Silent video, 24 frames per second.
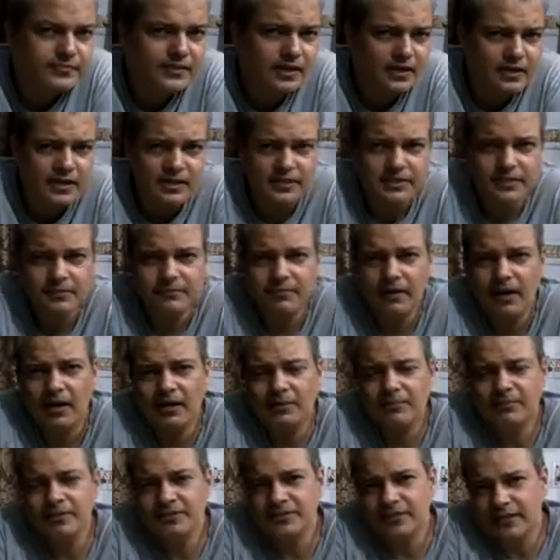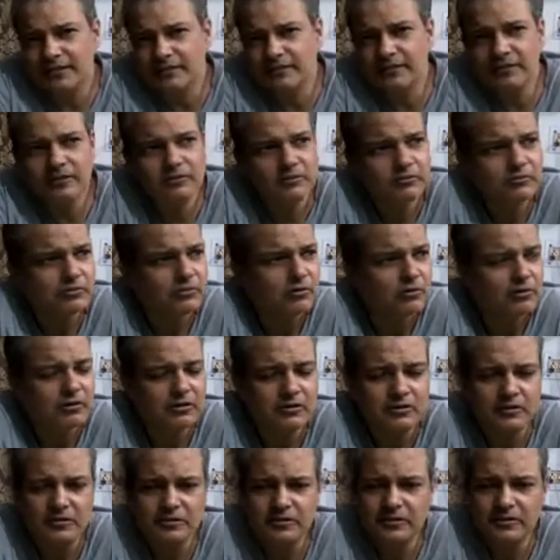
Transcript: अगर दिमाग में शांति हो और